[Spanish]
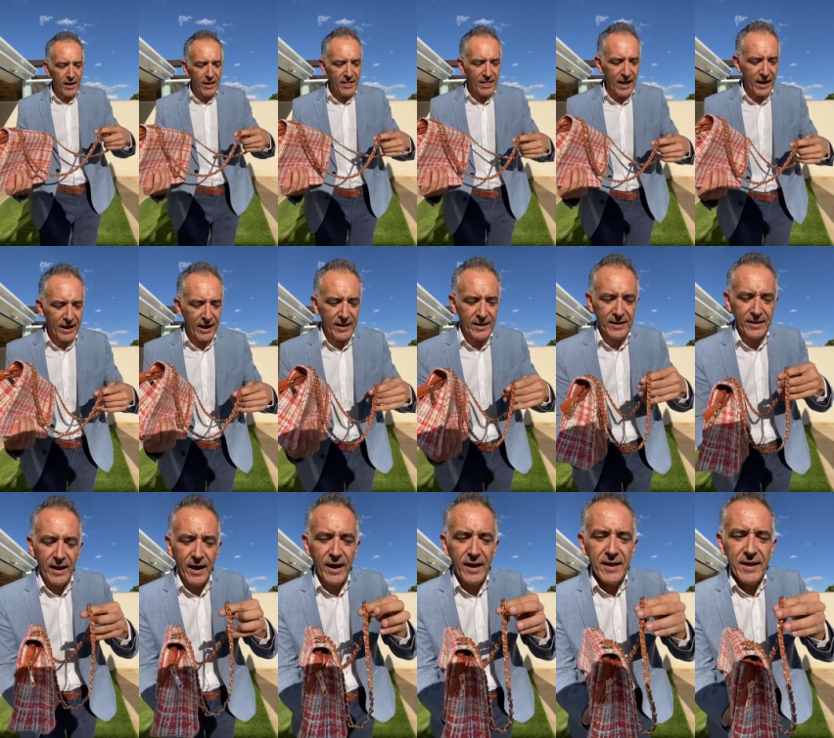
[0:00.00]
la
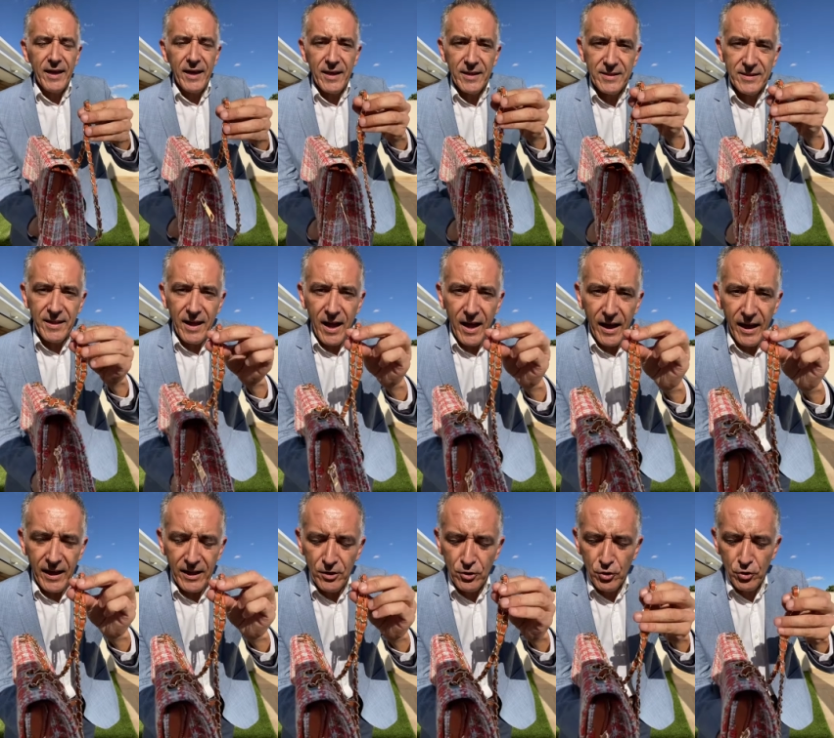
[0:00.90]
cadena está
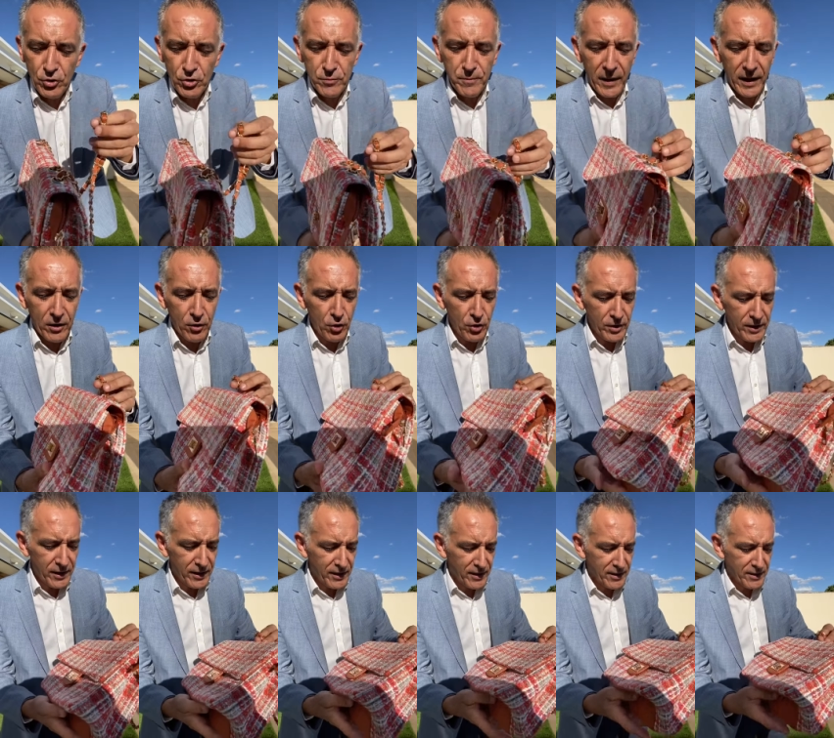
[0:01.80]
en tonos
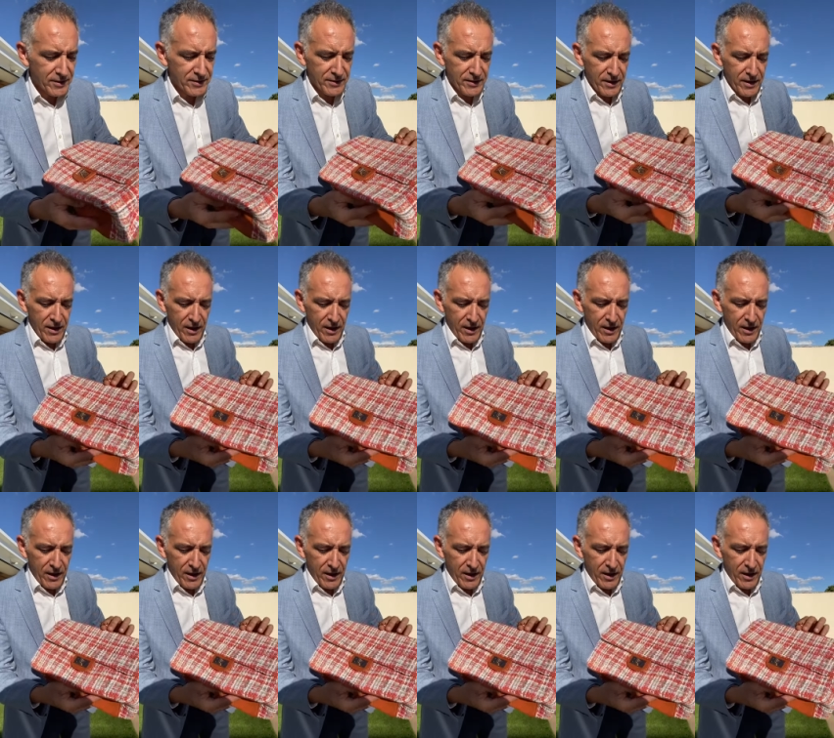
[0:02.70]
marrones,